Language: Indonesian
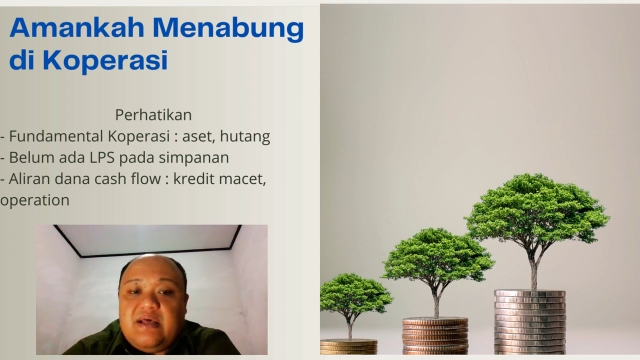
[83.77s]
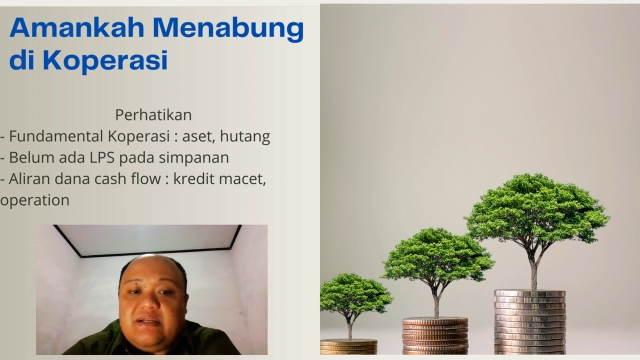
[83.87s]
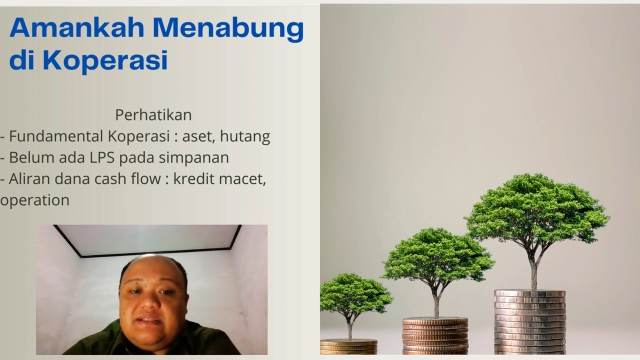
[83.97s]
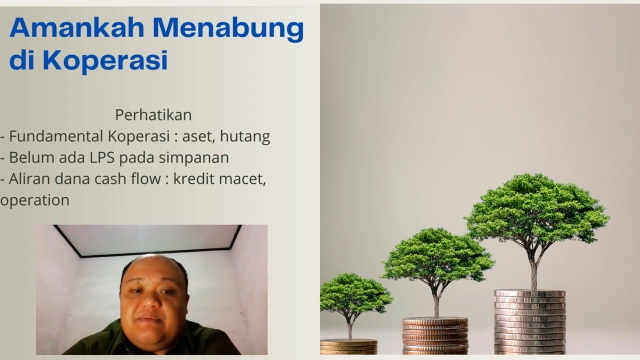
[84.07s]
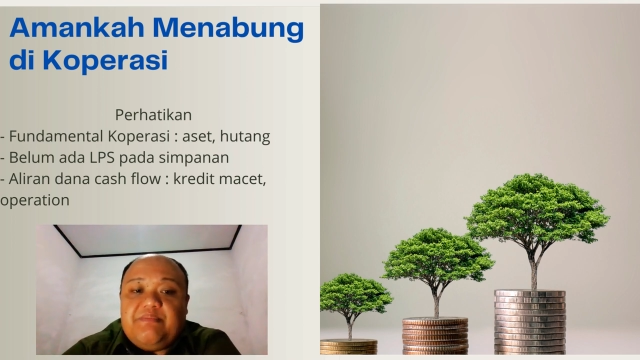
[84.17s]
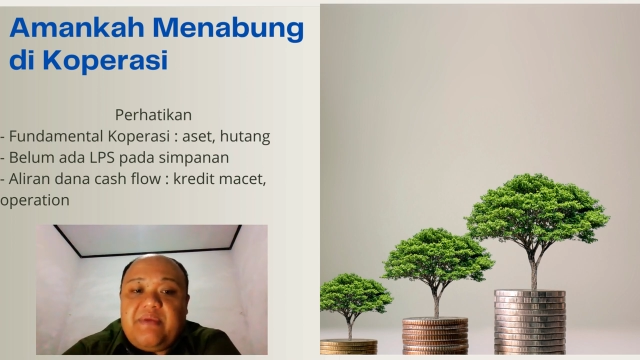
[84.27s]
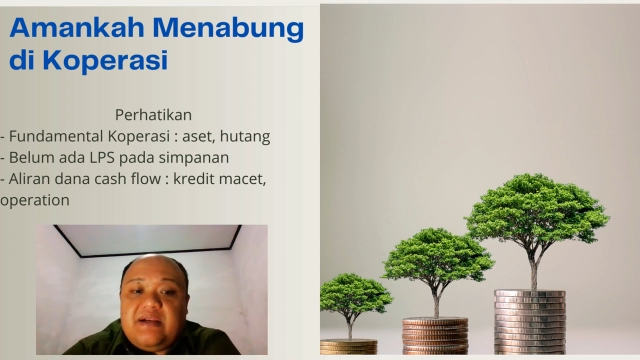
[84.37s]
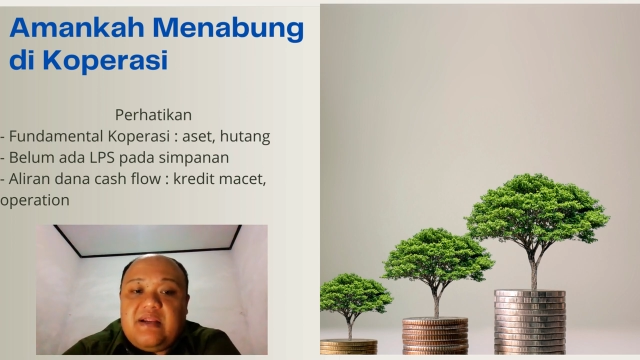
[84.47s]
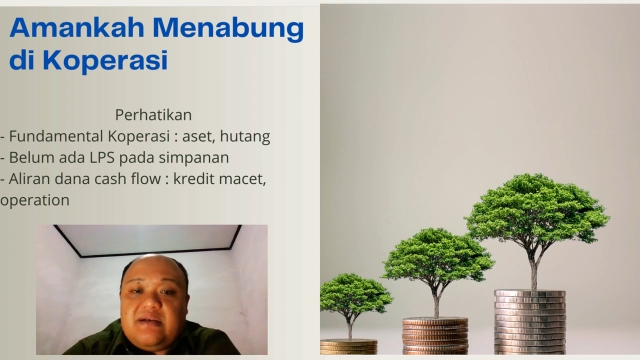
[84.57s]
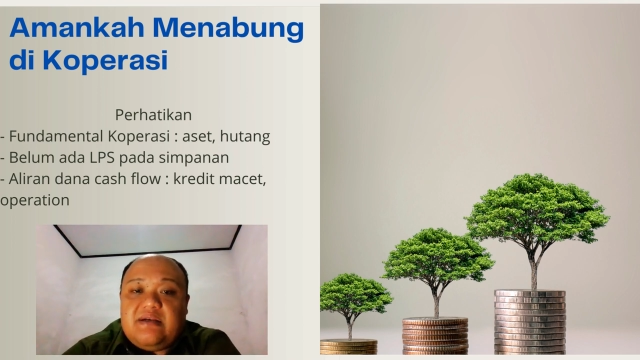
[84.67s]
dari
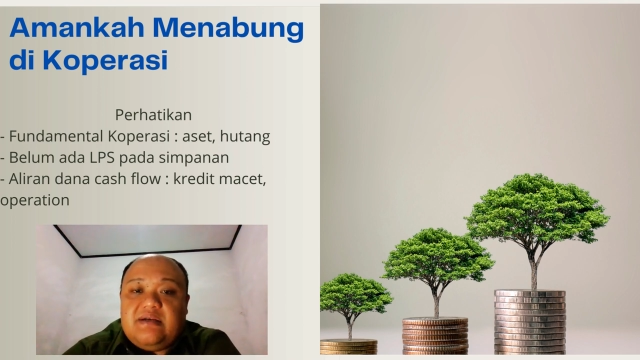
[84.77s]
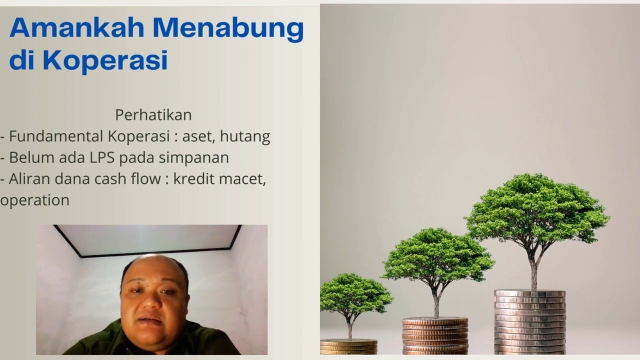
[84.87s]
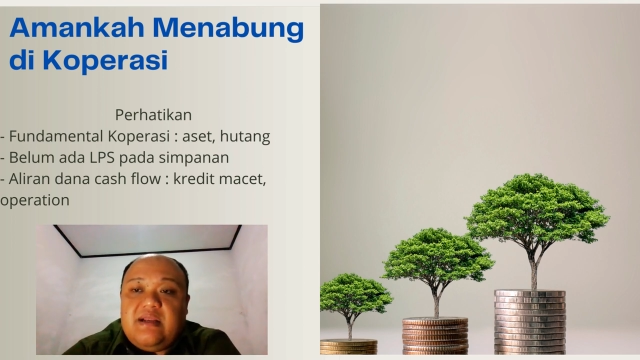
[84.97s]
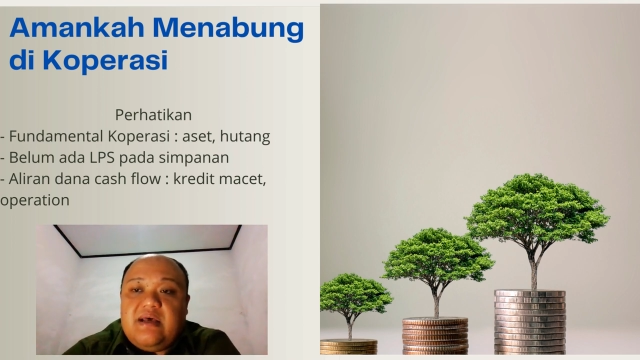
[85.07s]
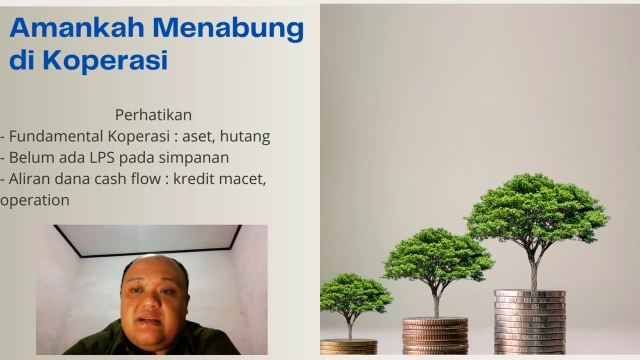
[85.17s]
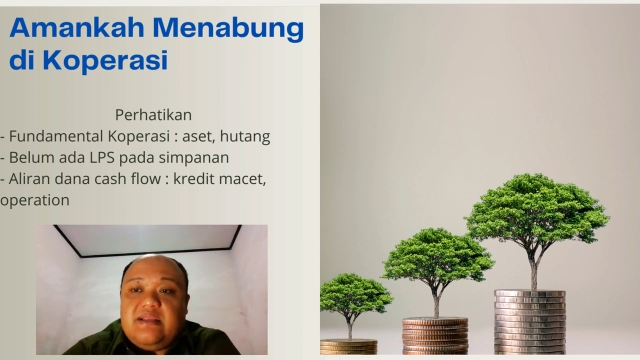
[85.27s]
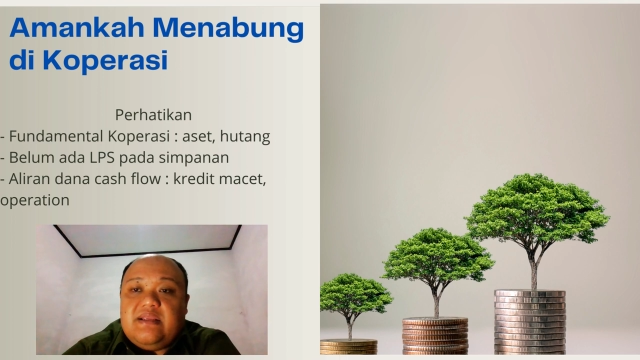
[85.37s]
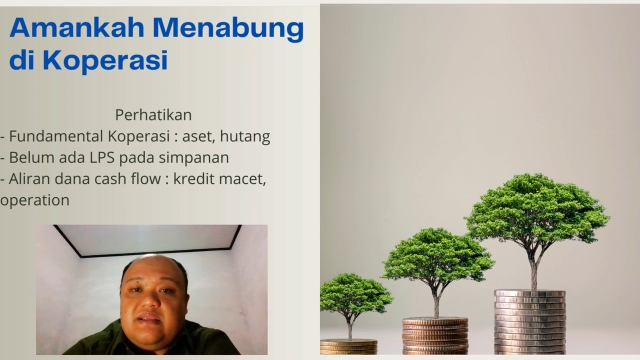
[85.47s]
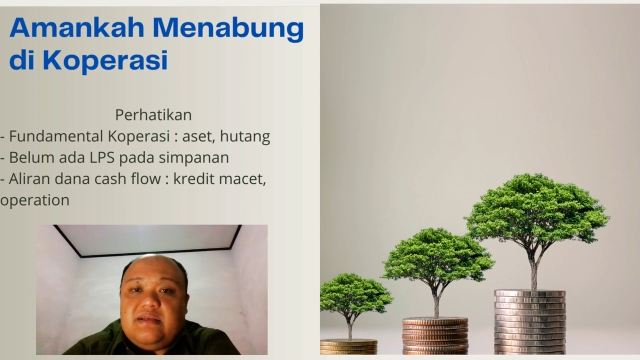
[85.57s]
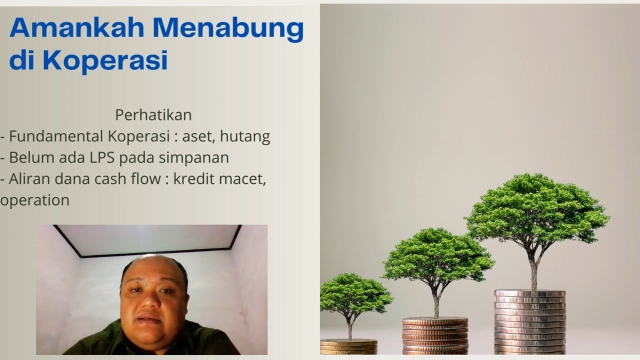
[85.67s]
simpanan
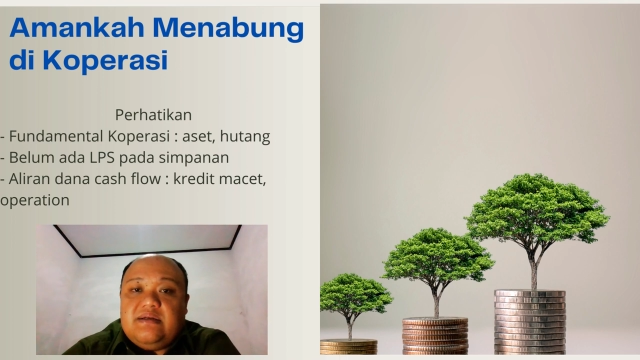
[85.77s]
dari